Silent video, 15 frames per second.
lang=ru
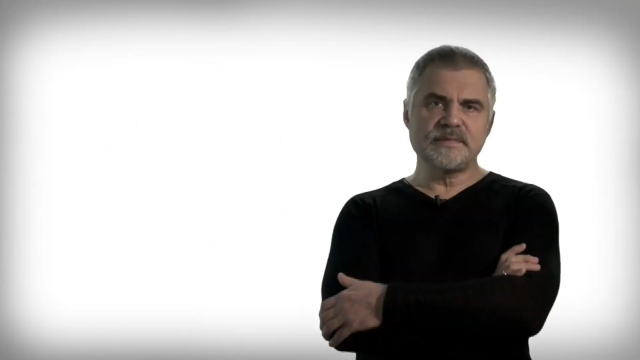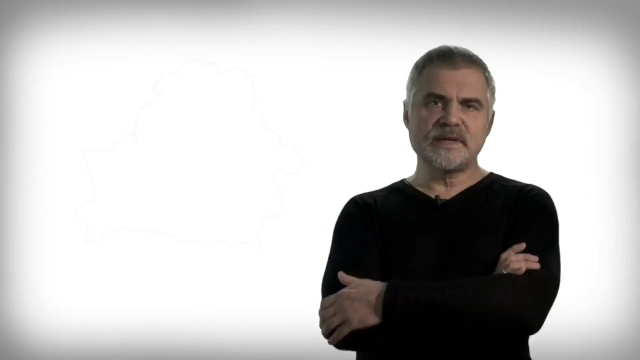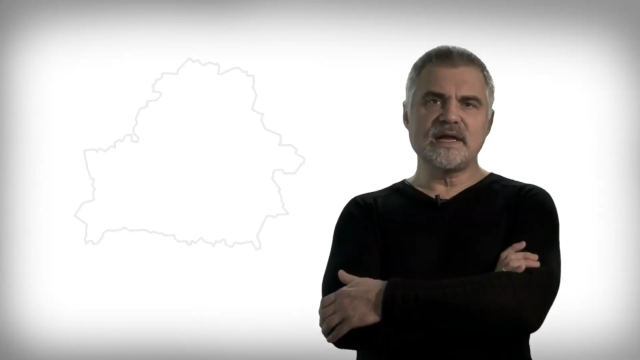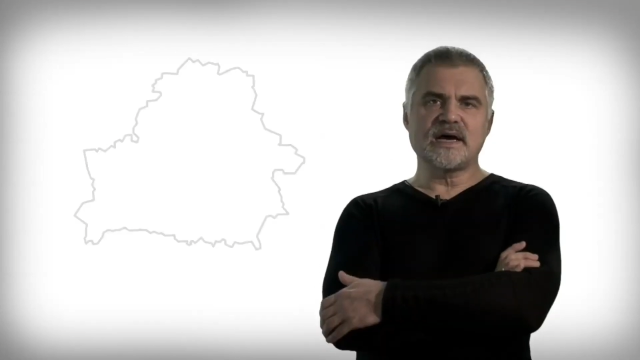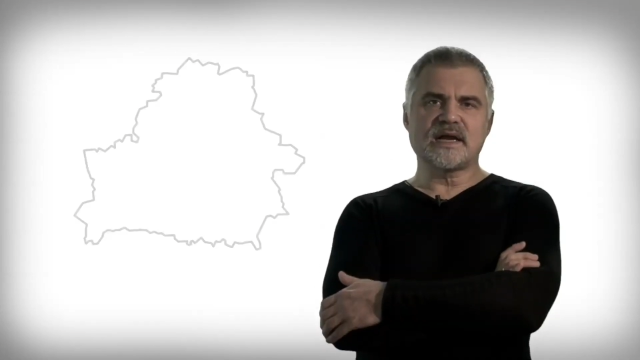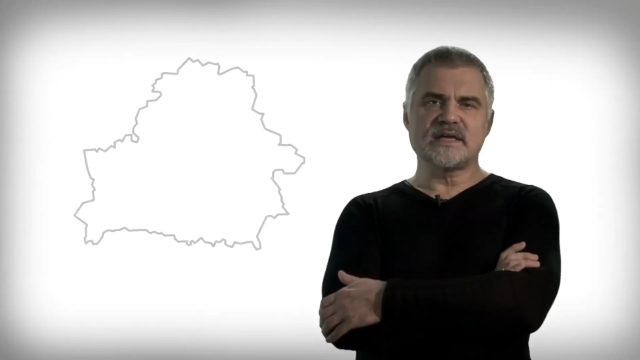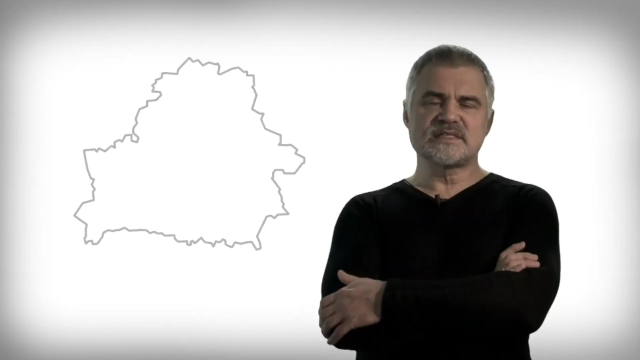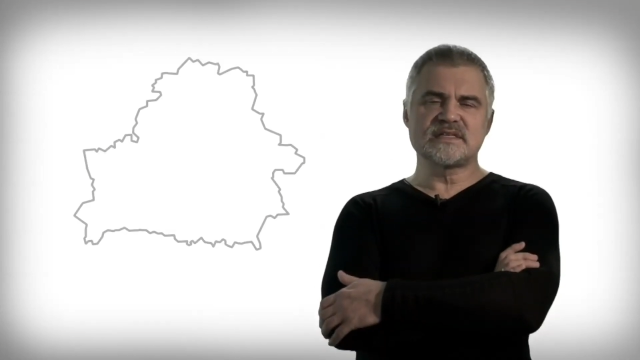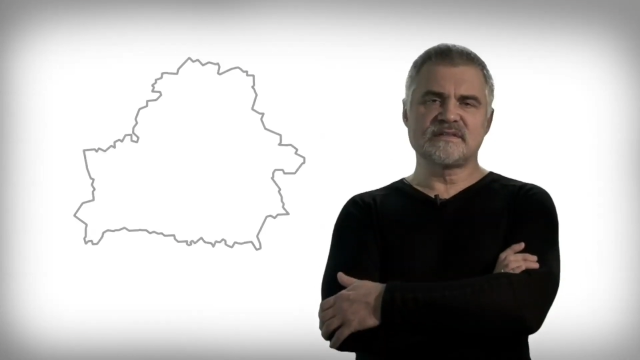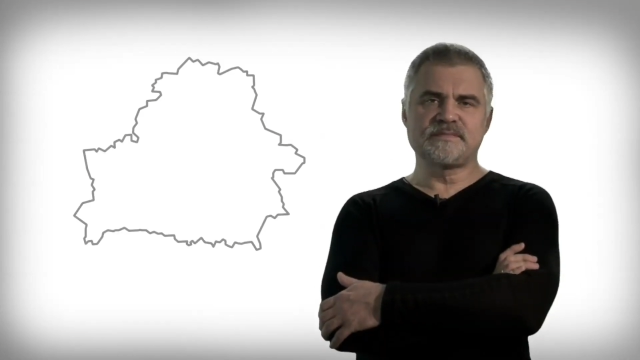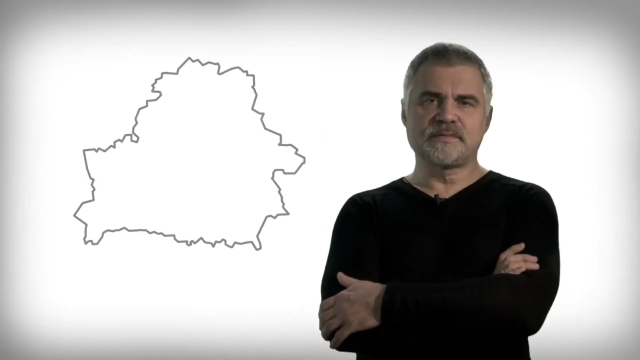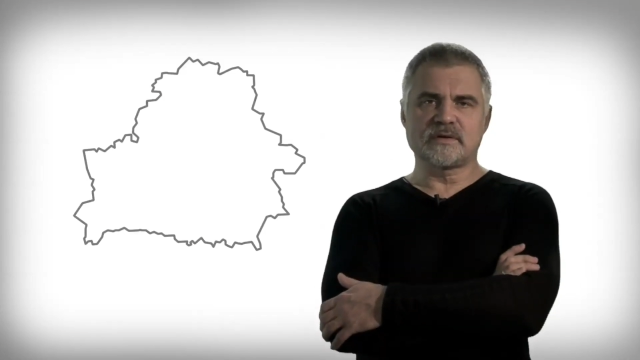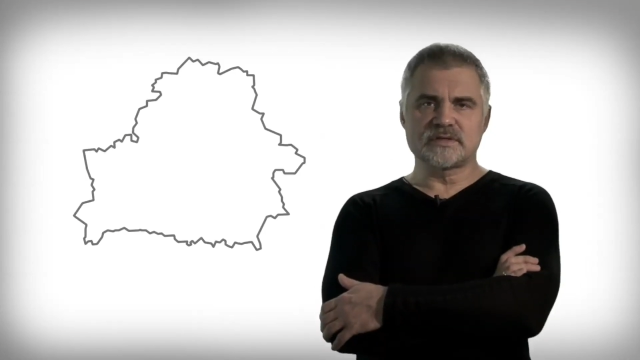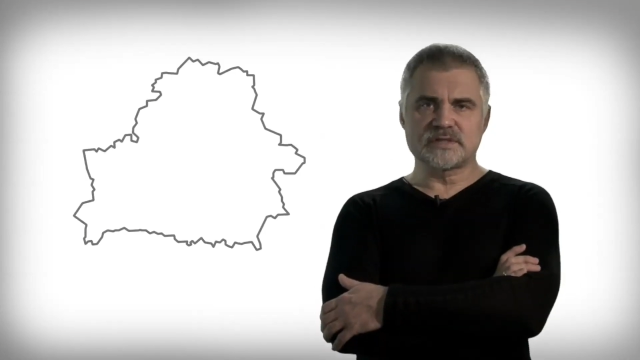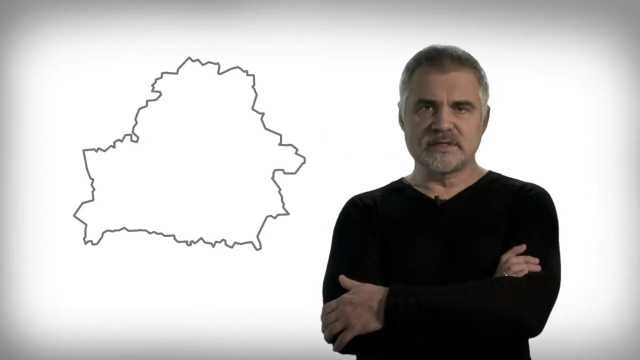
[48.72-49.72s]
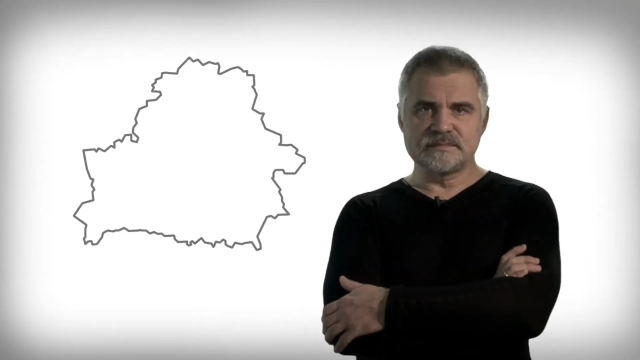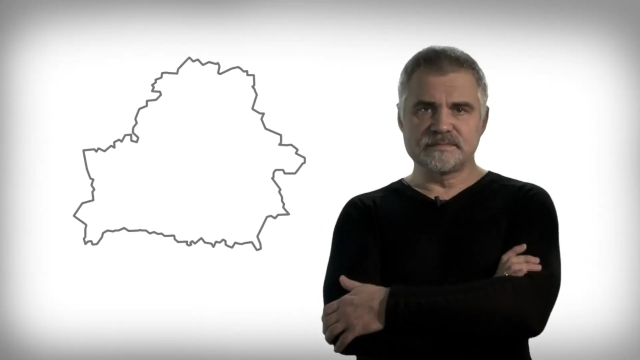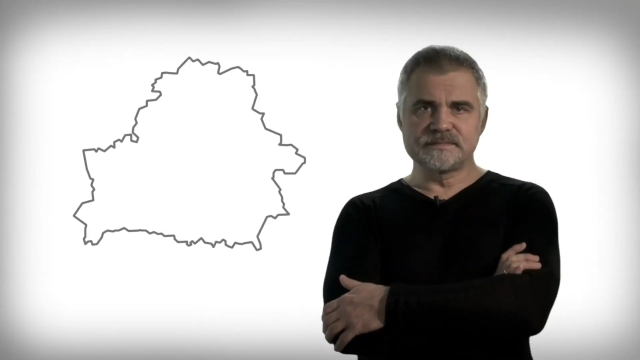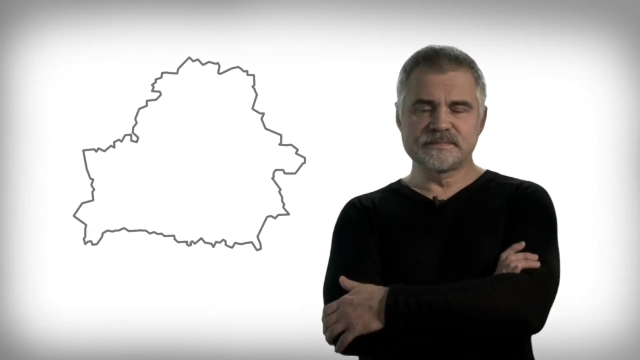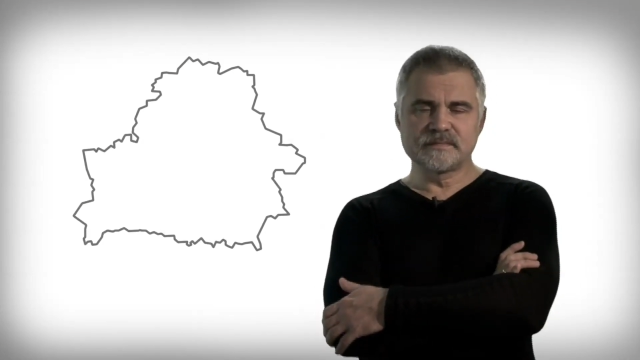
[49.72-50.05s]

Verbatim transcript: мелиорации в прошлом.